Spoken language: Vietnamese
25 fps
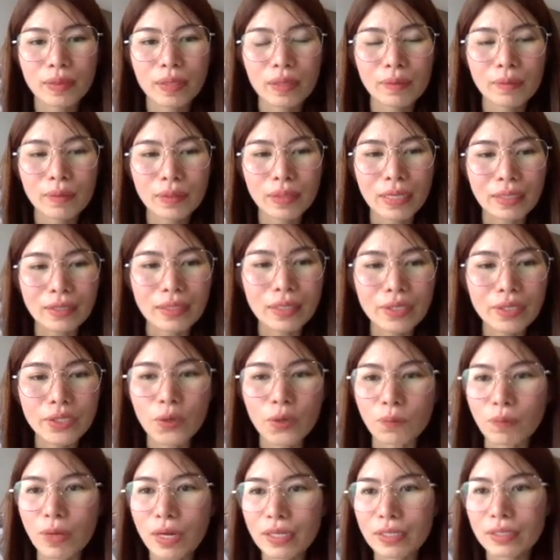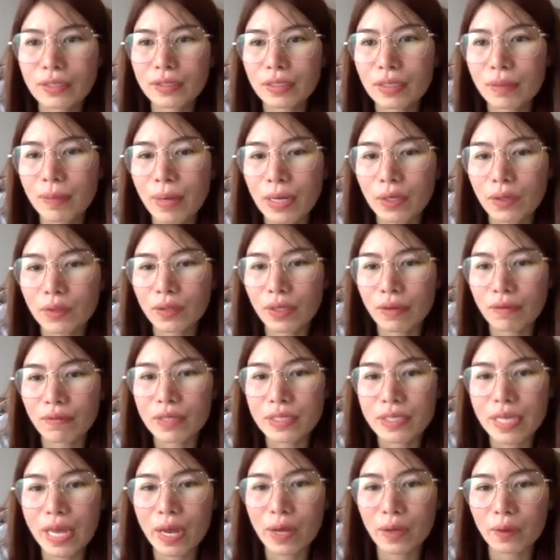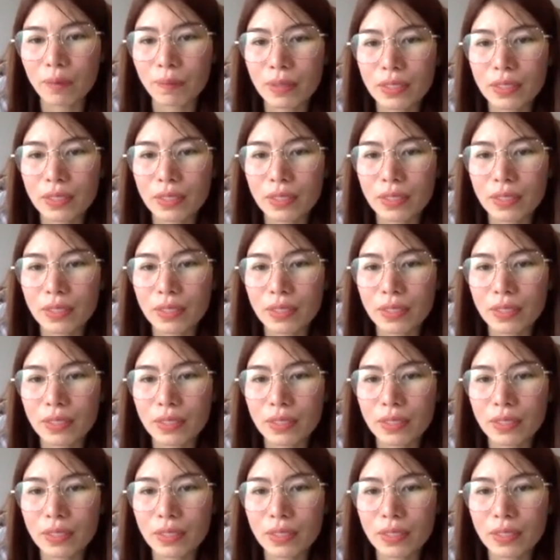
thêm cái thẻ tín dụng đấy các bạn có thể visa hoặc